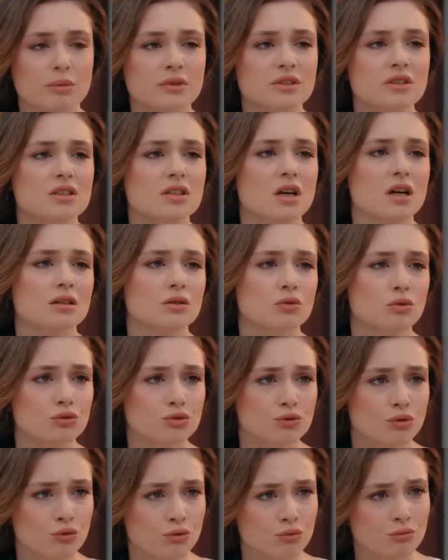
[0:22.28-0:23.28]
Baba dışarıdan
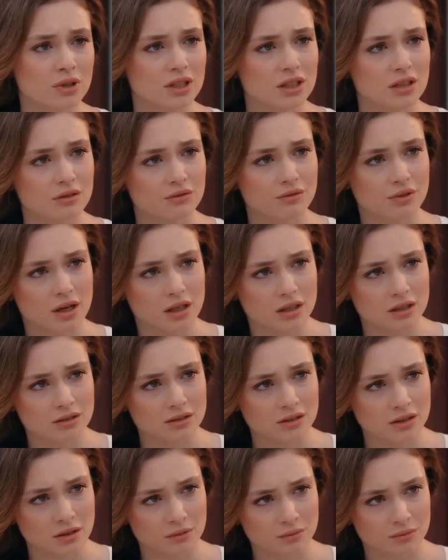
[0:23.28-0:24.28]
hoş görünmediğinin
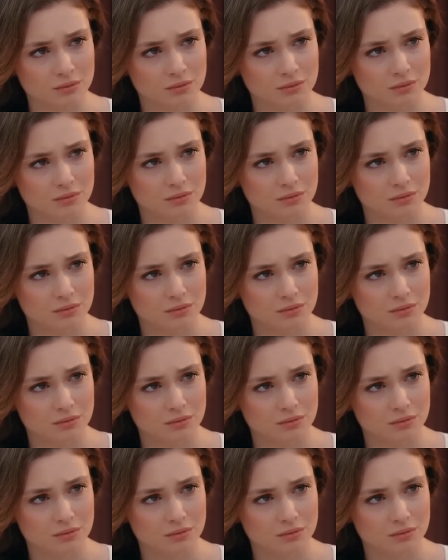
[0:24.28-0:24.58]
farkındayım.